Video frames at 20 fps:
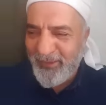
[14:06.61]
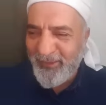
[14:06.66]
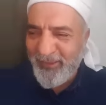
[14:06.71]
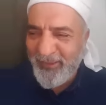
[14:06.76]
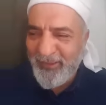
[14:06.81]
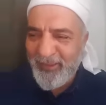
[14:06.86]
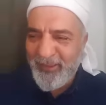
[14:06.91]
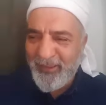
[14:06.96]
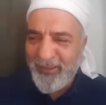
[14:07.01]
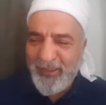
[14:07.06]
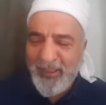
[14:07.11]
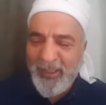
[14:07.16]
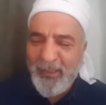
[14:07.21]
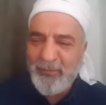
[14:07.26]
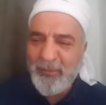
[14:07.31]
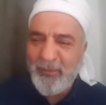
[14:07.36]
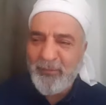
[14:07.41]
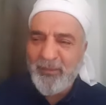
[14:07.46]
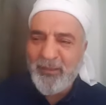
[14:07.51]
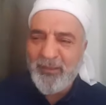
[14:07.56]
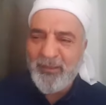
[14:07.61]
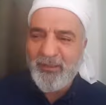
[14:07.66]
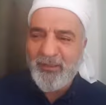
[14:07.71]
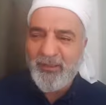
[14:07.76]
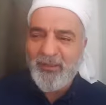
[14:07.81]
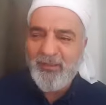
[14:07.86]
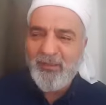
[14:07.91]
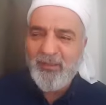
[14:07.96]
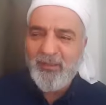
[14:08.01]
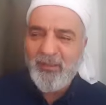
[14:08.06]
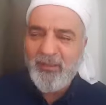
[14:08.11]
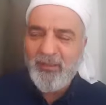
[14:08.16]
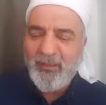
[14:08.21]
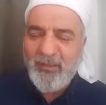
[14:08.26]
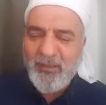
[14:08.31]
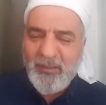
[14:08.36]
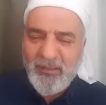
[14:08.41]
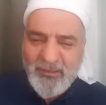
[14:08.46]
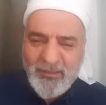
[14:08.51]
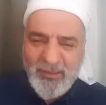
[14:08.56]
Dedi ki ya Ebu Bekir
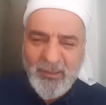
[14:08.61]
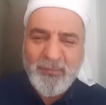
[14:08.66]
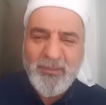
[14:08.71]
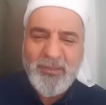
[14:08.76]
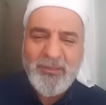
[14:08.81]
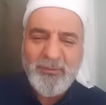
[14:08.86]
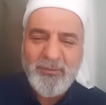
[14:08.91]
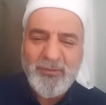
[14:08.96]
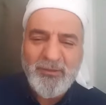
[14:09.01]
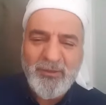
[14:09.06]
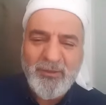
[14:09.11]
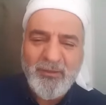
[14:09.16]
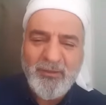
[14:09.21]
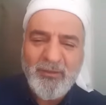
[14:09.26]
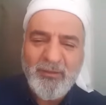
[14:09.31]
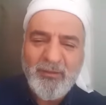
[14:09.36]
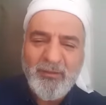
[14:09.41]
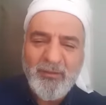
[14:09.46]
istemez misin?